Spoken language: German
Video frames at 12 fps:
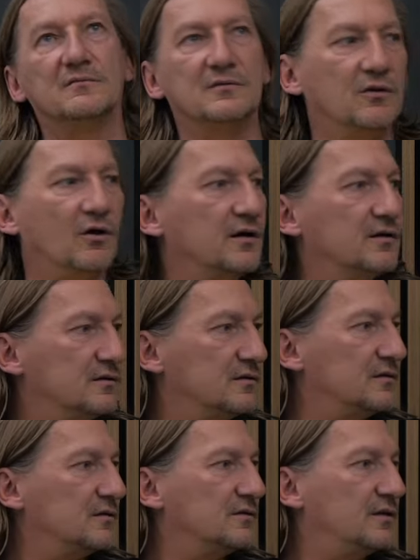klar,
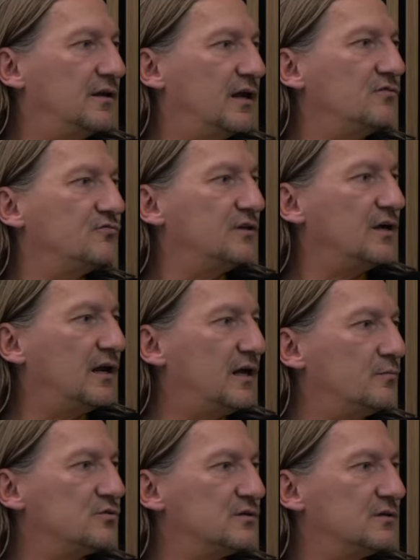die Naiven, die
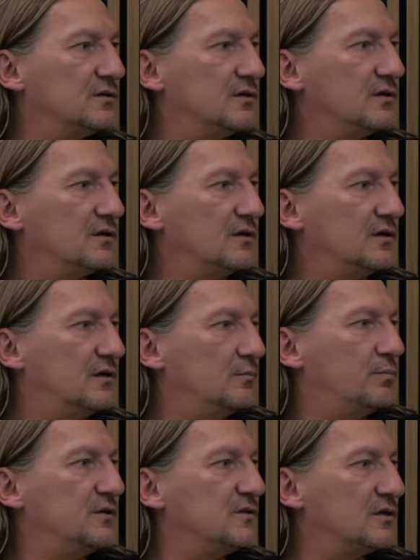erleben es. Hm.
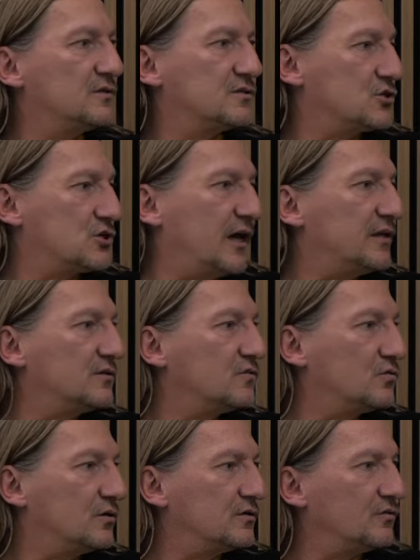Ich bin halt gescheitert
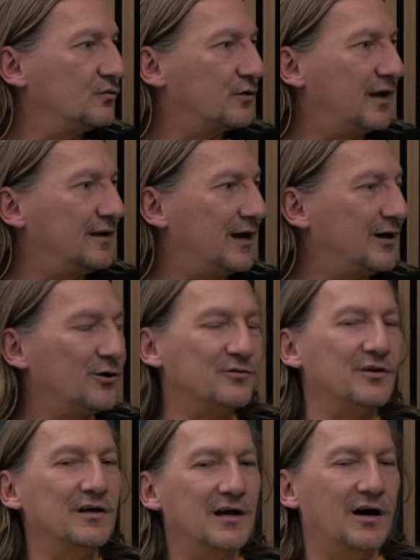so oder so, keine Ahnung.
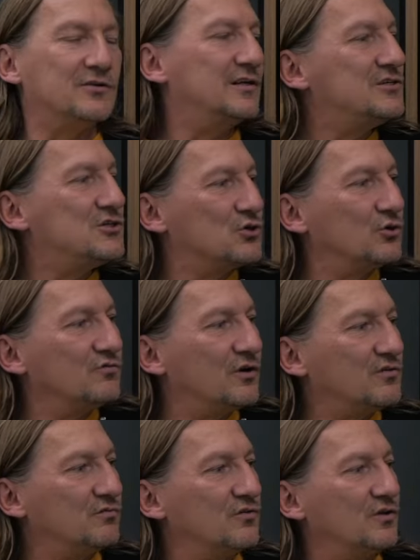Also, hm. also das ist schon
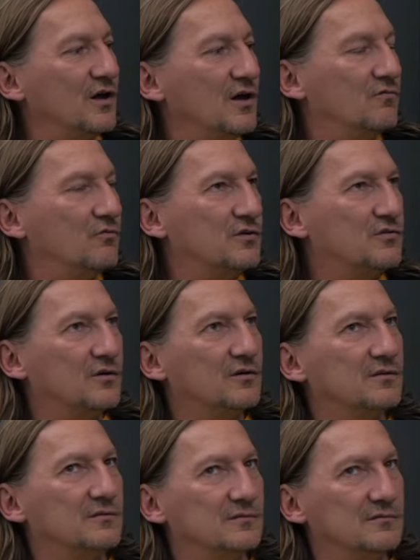was, was wo ich
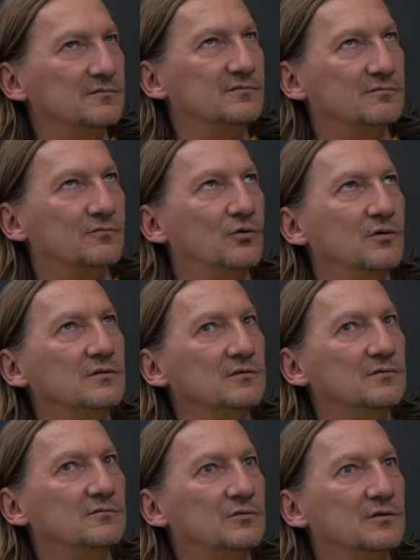sage, wohl,
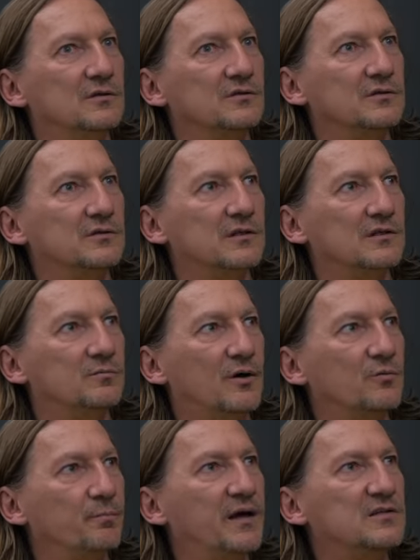wohl, also das
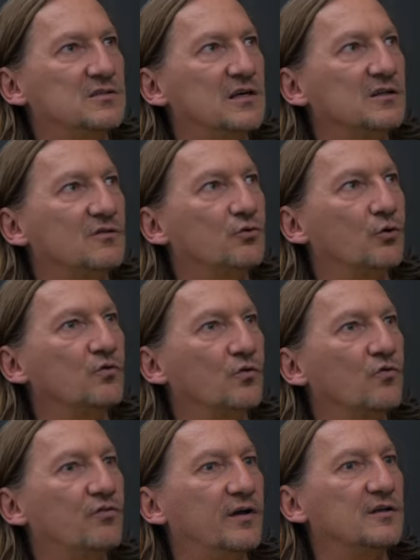hat meine Sicht auf Gott
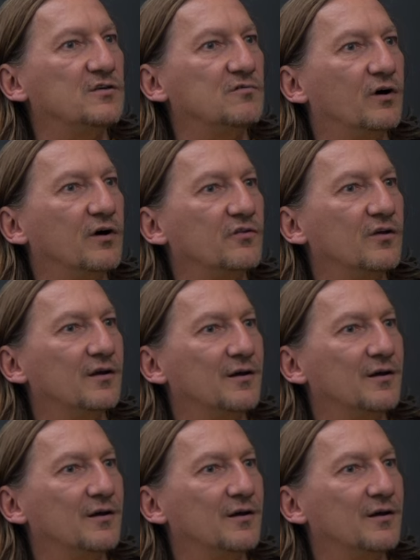so fein, dass ich weiß,